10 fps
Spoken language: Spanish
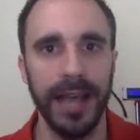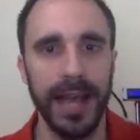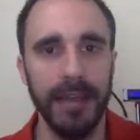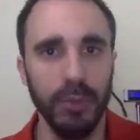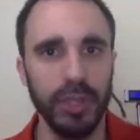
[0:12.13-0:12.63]

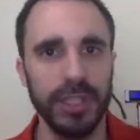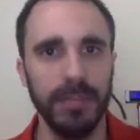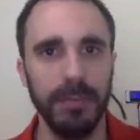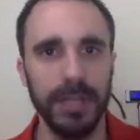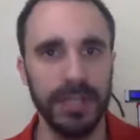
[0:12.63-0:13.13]
hay muchas
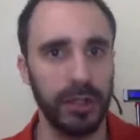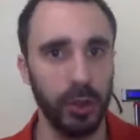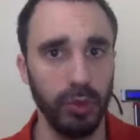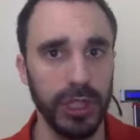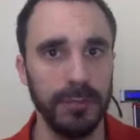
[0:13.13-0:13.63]
empresas
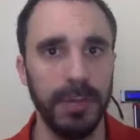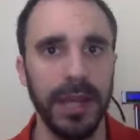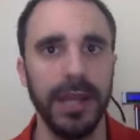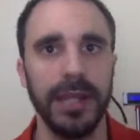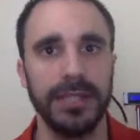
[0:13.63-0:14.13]
o muchas
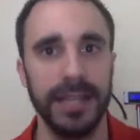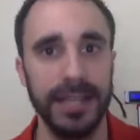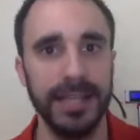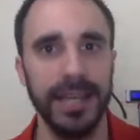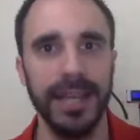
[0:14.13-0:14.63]
páginas
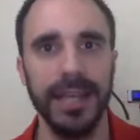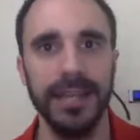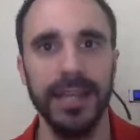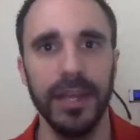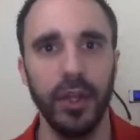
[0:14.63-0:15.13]
en
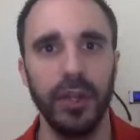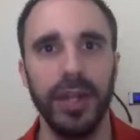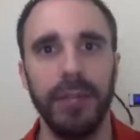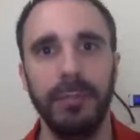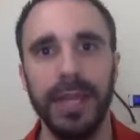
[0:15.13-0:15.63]
internet donde
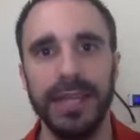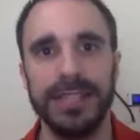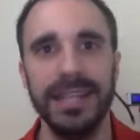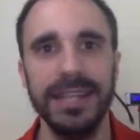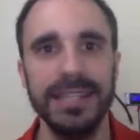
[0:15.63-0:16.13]
le
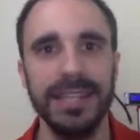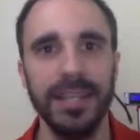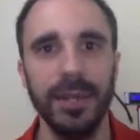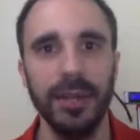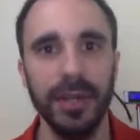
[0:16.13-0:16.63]
envías el
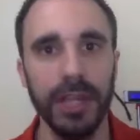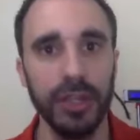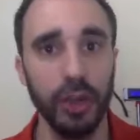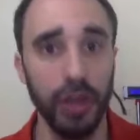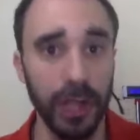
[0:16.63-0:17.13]
diseño y
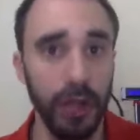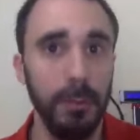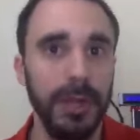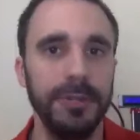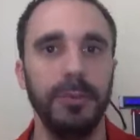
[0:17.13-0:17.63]

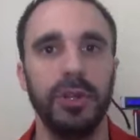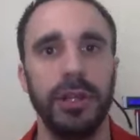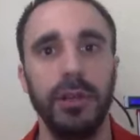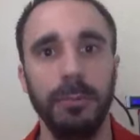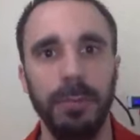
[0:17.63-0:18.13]
ellos, mismos
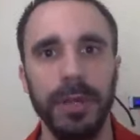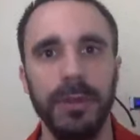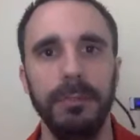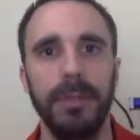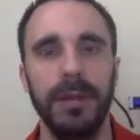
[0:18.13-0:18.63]
te lo
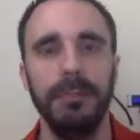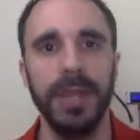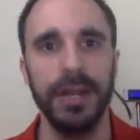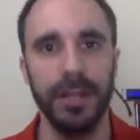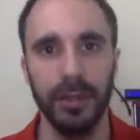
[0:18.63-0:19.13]
imprimen para
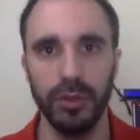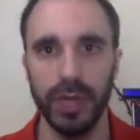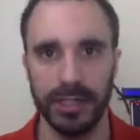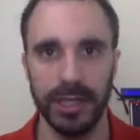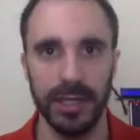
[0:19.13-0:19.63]
enviártelo a tu
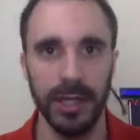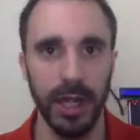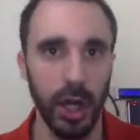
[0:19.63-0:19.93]
casa.